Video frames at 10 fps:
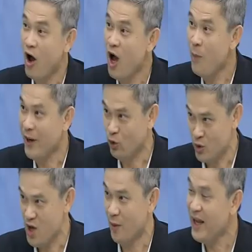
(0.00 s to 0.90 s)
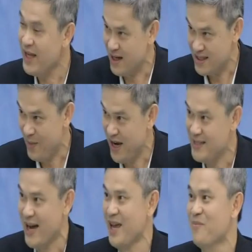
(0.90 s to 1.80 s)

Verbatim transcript: นนอกเข้าไปตรวจสอบได้อย่างสบายใจ